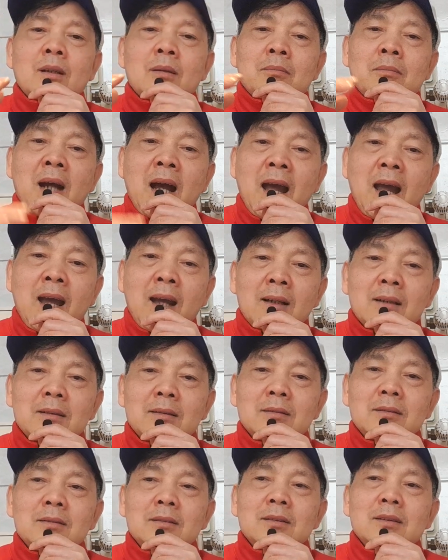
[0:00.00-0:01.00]
bạn
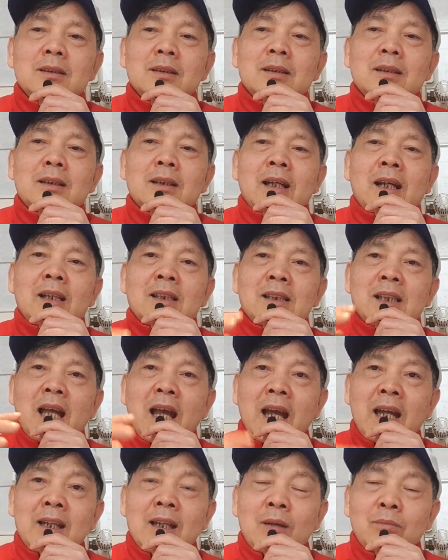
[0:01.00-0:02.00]
hãy
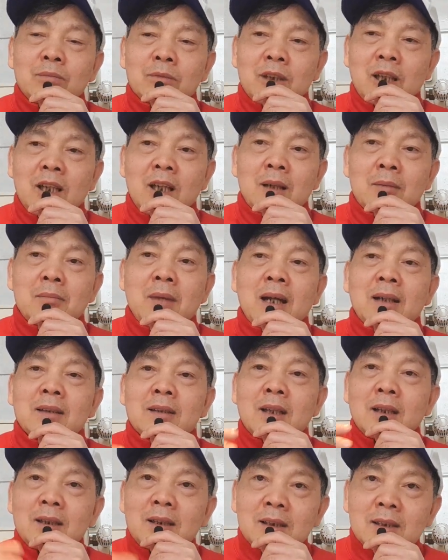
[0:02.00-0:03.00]
xài đồng tiền bằng
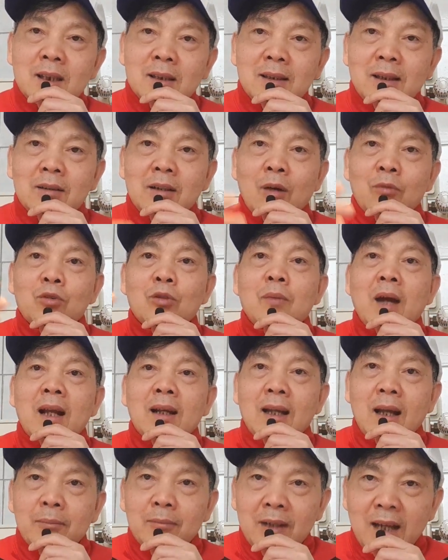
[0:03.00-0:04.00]
chính cái sức lao động của bạn
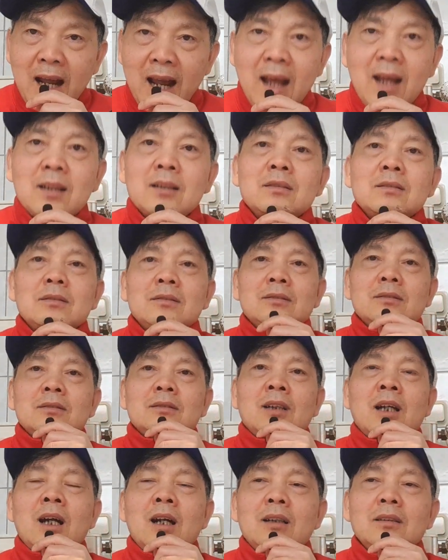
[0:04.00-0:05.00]
làm ra.
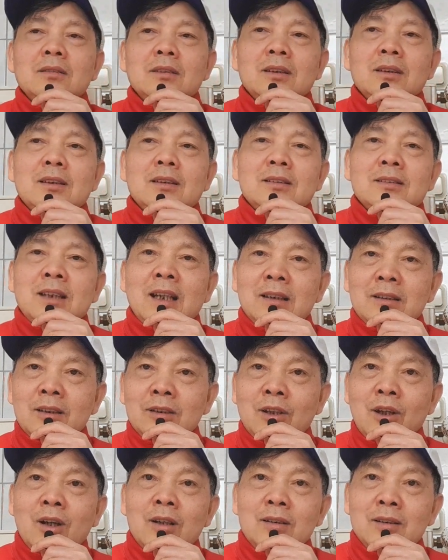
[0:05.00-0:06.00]
Đó, ngay từ
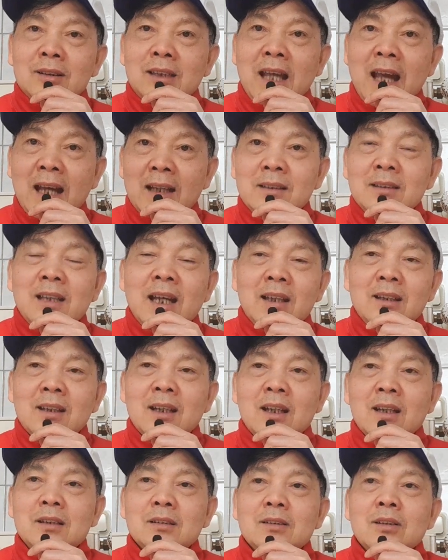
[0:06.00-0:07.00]
nhỏ được dạy như vậy
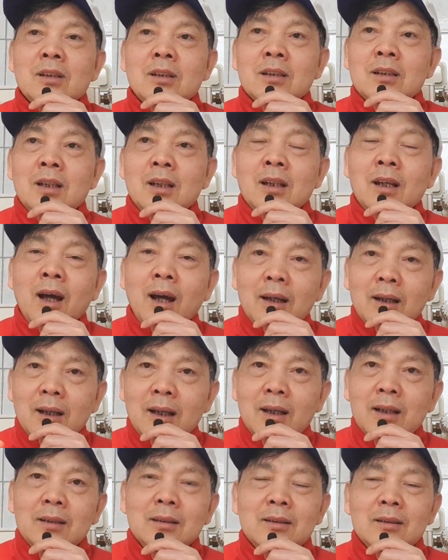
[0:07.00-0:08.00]
ha. Cho nên khi lớn
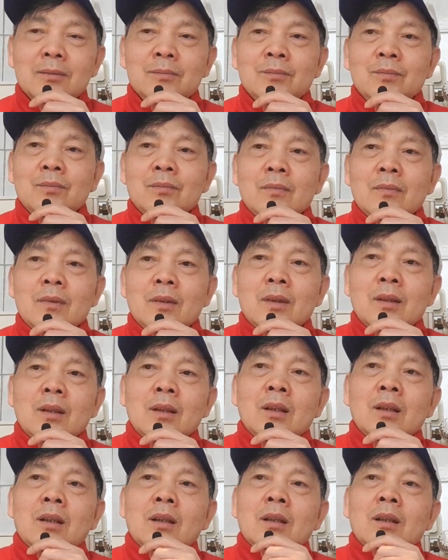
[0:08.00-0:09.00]
lên,
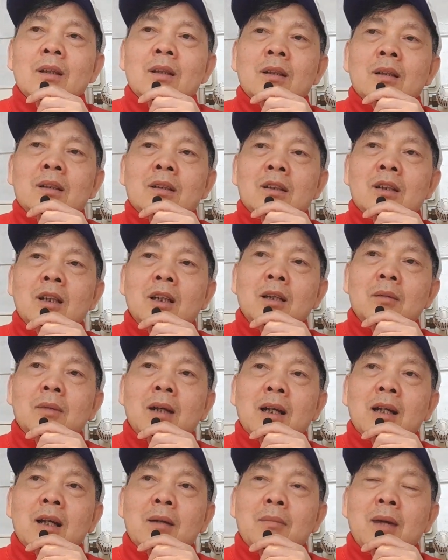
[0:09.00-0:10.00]
khi
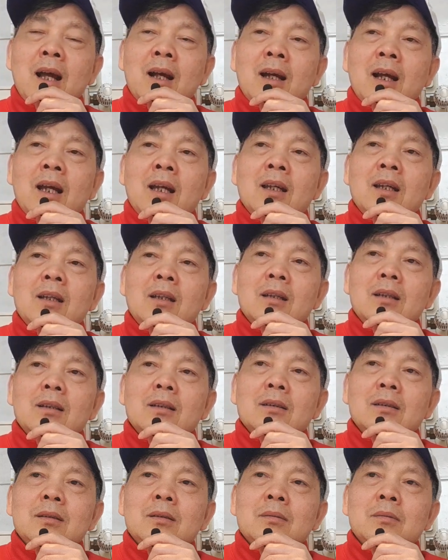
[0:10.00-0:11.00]
mà các bạn ấy
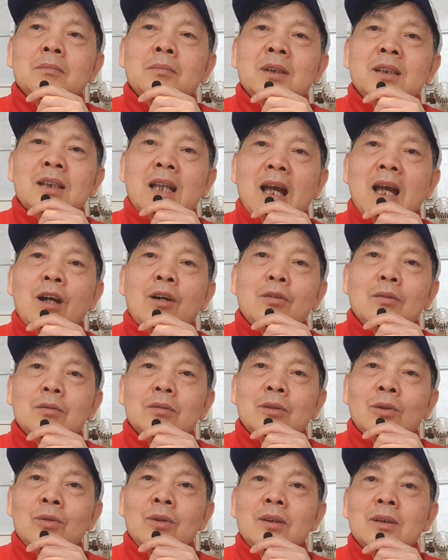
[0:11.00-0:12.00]
16
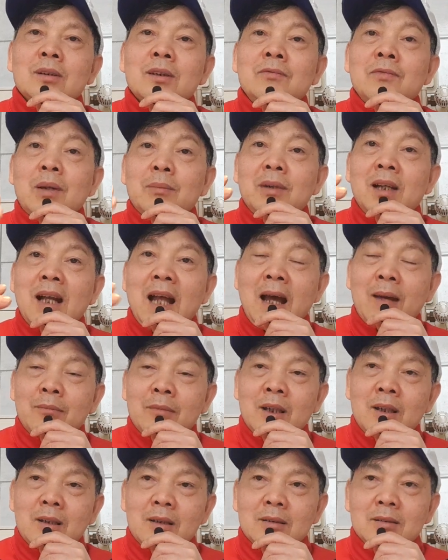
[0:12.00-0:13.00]
tuổi được đi phép đi làm
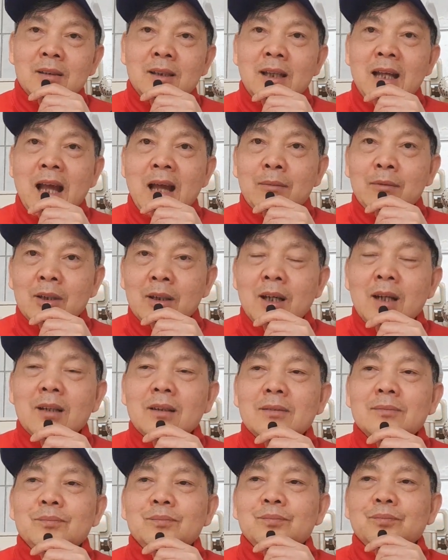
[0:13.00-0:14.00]
á, đi làm rồi đó,
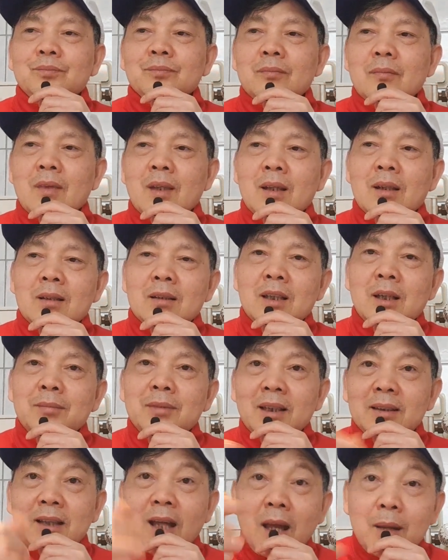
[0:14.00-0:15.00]
kiếm
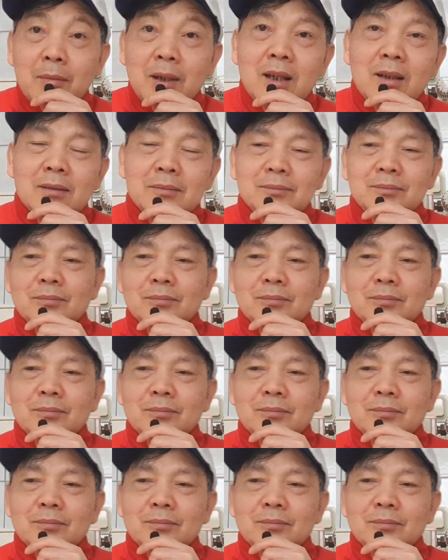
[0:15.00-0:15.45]
tiền thêm á,